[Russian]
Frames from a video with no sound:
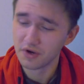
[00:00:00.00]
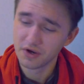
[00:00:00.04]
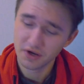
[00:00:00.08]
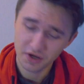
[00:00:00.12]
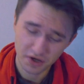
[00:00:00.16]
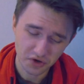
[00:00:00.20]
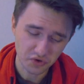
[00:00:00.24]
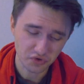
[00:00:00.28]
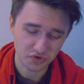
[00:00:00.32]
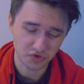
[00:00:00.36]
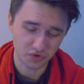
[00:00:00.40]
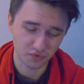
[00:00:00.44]

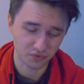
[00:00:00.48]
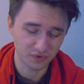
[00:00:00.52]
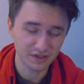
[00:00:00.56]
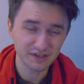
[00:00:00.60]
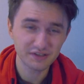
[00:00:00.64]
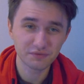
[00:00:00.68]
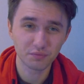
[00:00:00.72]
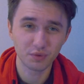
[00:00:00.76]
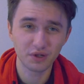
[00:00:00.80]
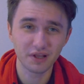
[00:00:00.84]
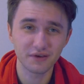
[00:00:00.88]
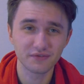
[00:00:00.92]
Короче, у
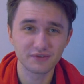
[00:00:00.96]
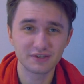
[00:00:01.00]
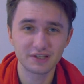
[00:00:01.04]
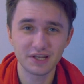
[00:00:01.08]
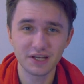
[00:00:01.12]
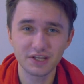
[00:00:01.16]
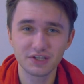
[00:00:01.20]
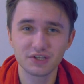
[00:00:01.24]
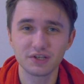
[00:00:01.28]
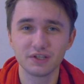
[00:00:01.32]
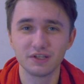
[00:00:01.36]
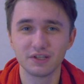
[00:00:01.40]
нас была
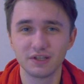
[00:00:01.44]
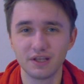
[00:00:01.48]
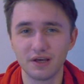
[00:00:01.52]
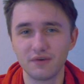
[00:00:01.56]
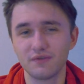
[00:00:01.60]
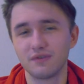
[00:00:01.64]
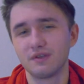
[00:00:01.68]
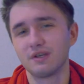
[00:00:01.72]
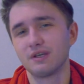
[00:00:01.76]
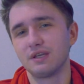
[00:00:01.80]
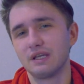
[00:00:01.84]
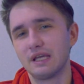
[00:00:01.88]
встреча
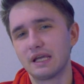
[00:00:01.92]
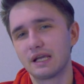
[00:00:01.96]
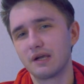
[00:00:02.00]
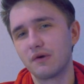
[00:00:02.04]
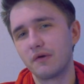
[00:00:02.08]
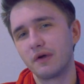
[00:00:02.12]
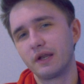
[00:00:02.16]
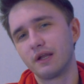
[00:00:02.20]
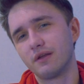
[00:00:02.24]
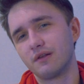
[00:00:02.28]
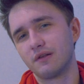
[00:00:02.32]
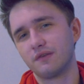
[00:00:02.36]
недавно, я
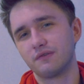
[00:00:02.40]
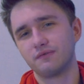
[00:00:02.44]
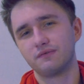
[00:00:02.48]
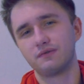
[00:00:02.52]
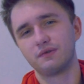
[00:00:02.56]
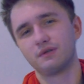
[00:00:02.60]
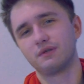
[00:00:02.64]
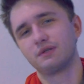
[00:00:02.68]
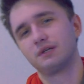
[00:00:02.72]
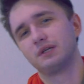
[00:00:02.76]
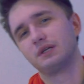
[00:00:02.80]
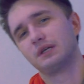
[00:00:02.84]
говорил в
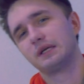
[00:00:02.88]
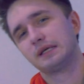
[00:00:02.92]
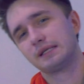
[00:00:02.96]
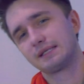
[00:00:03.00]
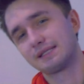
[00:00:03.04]
э,